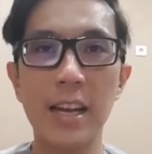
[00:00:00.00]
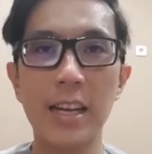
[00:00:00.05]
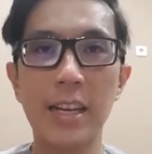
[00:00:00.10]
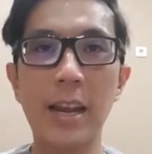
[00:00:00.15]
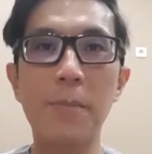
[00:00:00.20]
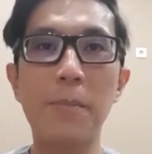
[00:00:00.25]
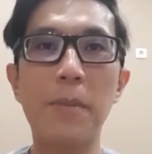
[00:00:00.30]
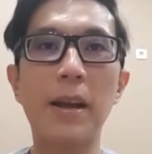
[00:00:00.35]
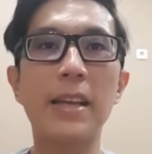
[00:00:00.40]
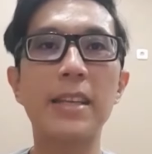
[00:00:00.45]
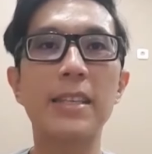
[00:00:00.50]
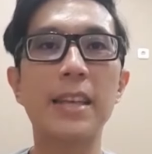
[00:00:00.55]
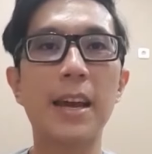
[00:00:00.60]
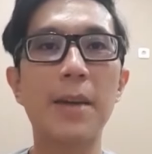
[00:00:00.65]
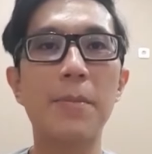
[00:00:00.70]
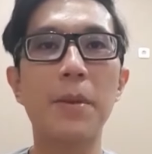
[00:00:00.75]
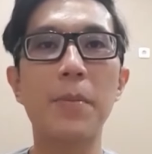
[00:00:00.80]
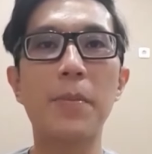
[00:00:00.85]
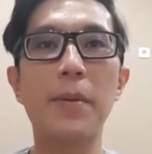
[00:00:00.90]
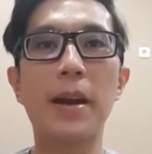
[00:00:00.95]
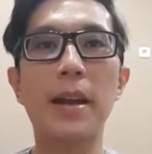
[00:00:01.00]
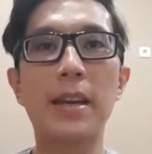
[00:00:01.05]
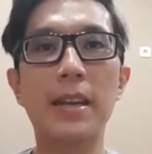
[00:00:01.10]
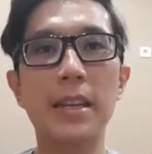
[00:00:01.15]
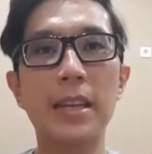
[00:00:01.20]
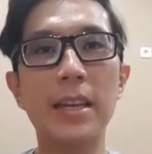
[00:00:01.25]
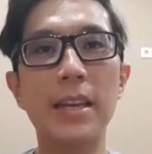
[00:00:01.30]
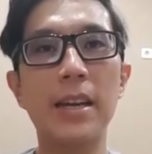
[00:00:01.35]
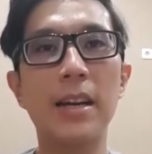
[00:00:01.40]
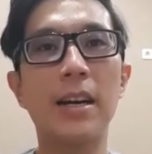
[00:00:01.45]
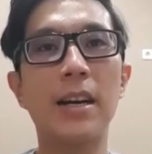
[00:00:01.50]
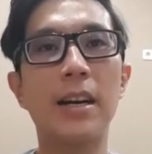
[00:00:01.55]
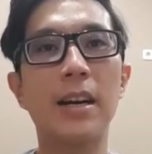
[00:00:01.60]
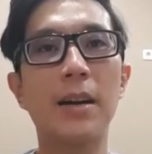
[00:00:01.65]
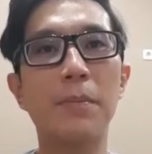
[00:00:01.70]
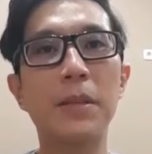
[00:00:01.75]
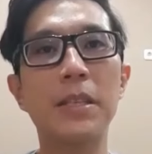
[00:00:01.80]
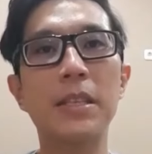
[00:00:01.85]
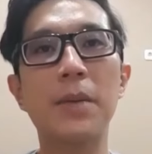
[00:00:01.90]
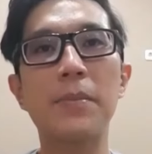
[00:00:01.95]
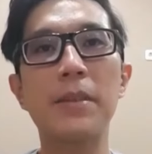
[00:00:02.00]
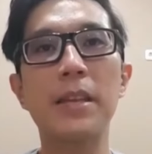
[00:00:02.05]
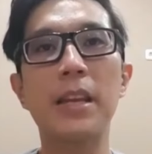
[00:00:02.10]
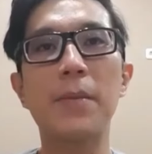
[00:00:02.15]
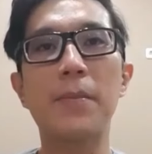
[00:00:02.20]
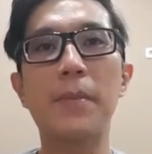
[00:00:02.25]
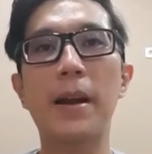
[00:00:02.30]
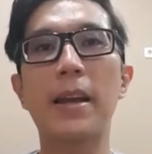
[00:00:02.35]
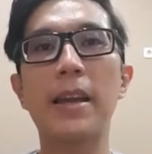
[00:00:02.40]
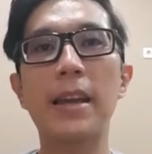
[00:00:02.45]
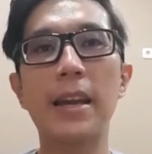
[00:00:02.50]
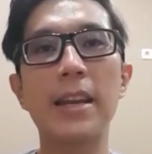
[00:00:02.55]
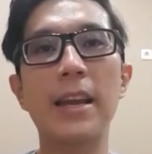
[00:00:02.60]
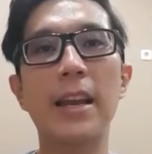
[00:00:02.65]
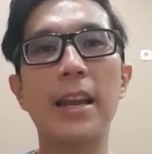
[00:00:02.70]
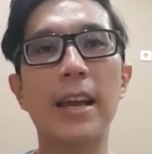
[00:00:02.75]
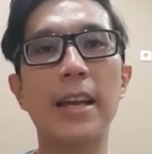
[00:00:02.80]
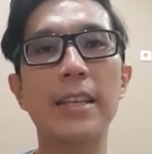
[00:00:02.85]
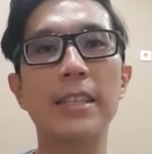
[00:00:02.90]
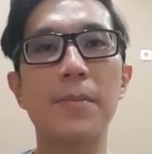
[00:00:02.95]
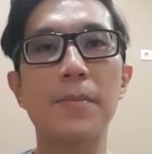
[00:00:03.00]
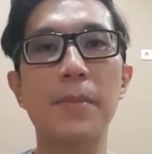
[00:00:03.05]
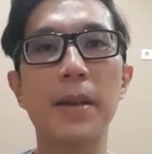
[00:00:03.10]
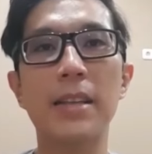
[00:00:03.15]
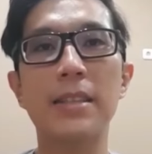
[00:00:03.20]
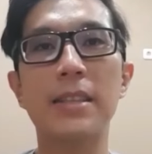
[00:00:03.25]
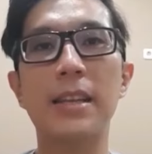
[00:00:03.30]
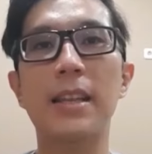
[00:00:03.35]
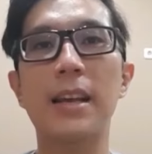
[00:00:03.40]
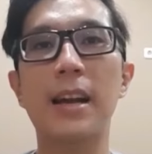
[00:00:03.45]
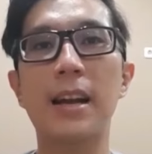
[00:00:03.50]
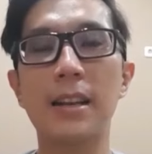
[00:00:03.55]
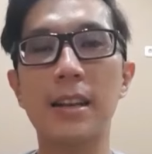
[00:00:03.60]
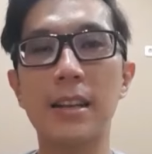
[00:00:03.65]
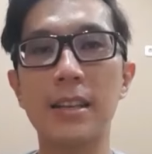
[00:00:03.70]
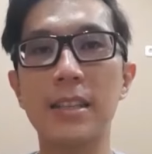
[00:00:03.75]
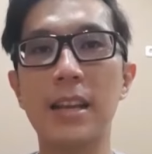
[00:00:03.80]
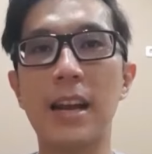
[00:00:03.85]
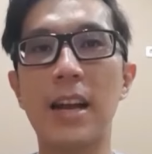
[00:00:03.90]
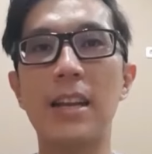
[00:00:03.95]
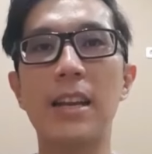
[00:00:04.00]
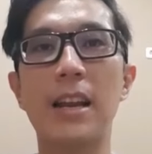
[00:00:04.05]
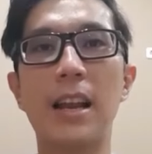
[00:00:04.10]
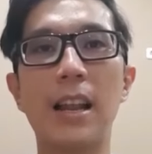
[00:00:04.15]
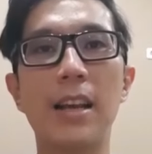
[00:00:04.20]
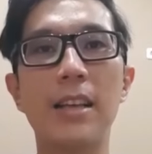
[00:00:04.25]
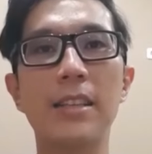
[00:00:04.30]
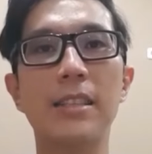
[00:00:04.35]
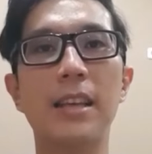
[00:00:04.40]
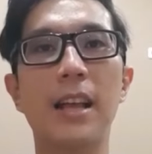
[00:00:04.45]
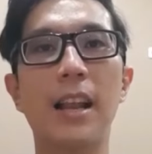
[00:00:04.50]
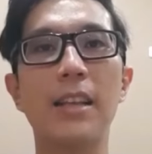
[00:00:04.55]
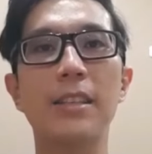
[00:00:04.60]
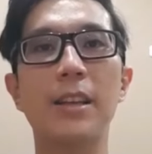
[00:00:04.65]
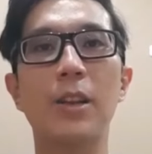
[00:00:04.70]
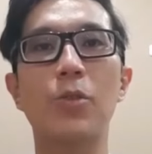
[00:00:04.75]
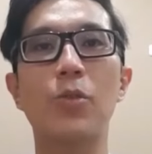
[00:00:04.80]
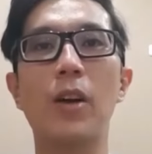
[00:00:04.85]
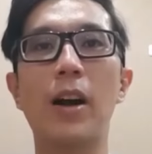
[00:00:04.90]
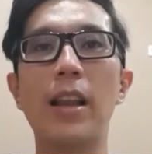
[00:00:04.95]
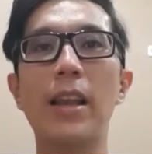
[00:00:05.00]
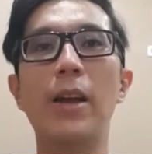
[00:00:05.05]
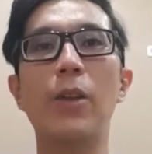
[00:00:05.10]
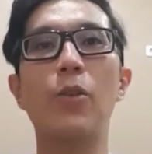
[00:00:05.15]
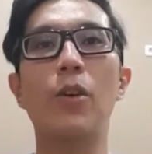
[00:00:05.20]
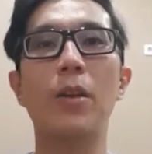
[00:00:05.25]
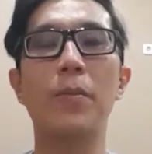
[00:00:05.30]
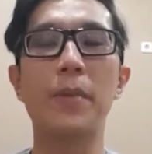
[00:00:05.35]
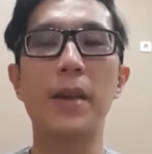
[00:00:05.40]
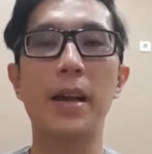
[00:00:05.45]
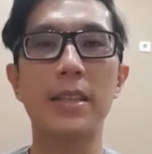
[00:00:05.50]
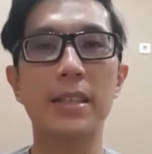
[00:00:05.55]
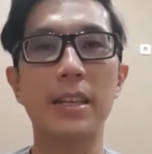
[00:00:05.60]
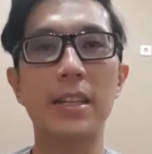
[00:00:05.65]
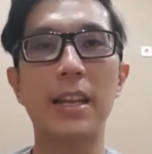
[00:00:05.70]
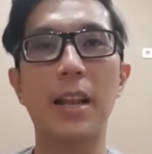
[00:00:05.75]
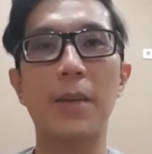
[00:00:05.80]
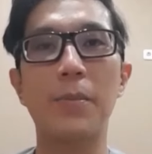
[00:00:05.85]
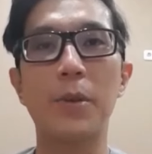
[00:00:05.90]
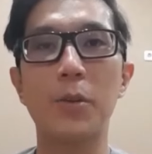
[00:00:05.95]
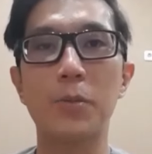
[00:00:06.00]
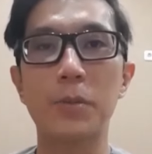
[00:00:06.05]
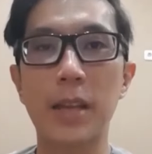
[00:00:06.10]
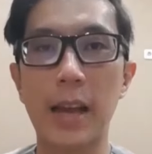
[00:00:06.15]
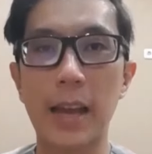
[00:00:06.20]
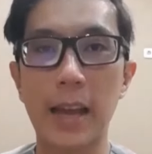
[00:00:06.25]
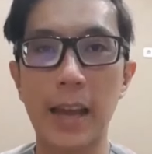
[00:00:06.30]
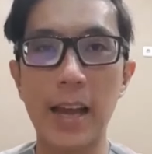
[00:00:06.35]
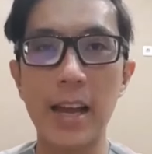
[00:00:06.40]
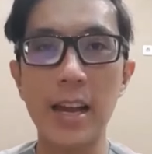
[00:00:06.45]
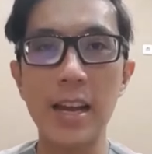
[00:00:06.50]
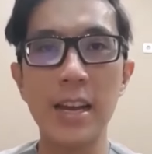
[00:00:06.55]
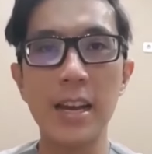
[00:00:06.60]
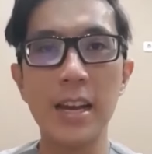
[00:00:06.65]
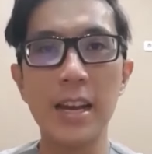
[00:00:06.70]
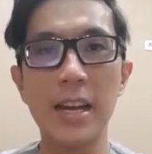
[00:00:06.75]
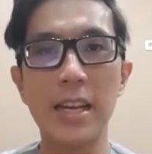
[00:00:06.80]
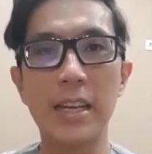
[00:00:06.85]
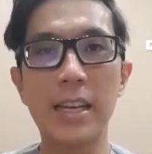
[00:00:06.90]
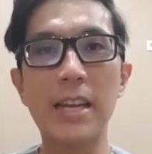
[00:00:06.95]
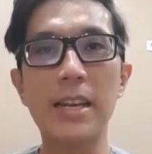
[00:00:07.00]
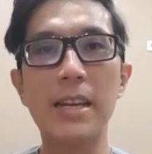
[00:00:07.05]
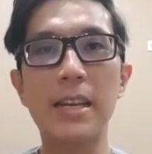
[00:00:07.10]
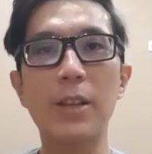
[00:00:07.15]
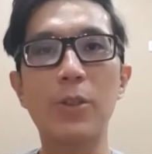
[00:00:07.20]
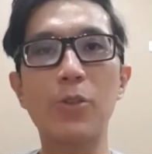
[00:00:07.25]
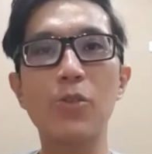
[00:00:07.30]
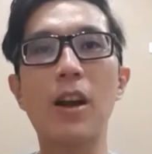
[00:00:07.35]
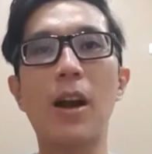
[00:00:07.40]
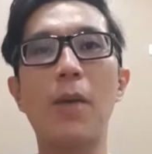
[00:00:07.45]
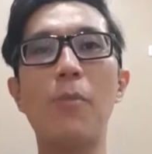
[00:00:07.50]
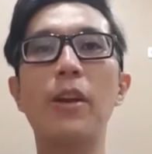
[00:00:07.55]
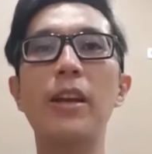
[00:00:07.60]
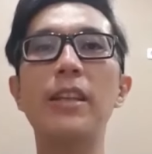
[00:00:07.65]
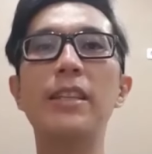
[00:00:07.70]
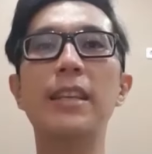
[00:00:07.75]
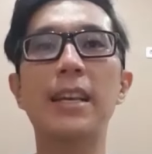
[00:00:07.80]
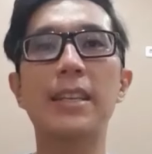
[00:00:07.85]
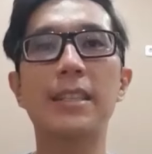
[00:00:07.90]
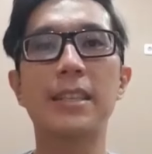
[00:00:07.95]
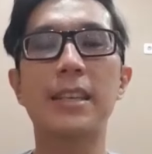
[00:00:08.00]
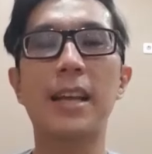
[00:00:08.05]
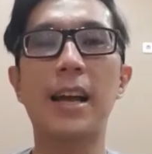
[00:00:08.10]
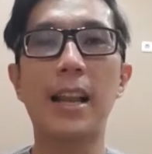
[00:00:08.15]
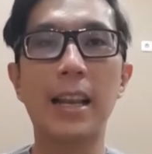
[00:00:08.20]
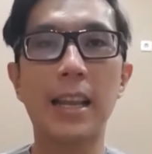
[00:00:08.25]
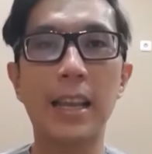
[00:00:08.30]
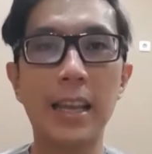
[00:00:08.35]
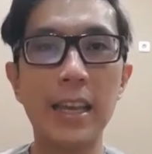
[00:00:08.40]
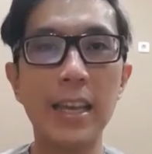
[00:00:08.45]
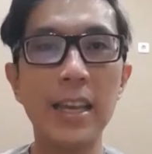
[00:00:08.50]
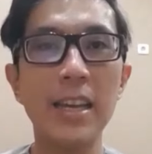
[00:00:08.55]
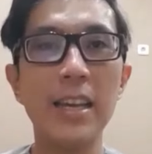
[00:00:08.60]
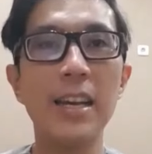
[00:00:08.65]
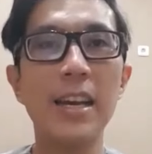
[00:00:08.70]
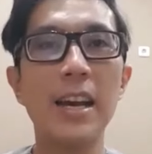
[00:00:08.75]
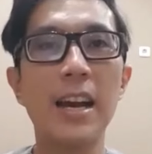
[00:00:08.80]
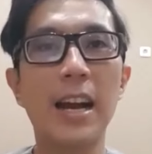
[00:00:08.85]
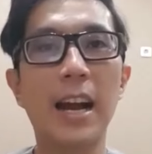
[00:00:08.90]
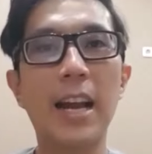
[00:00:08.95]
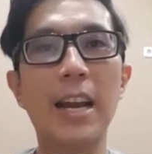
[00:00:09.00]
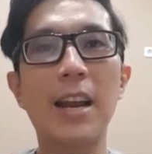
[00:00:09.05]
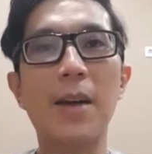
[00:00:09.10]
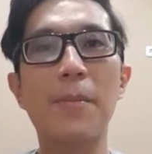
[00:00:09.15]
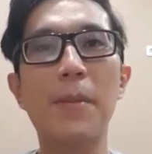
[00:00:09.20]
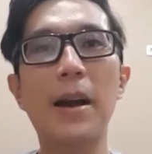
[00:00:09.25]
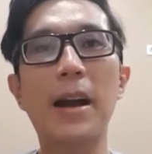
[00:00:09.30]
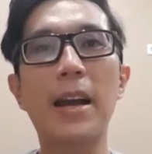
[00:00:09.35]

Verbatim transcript: dan bagi saya pribadi uh, bisa menjadi bagian dari SMP Santa Agnes adalah salah satu hal yang luar biasa dalam hidup saya dan itu nggak mungkin saya sesali karena apa?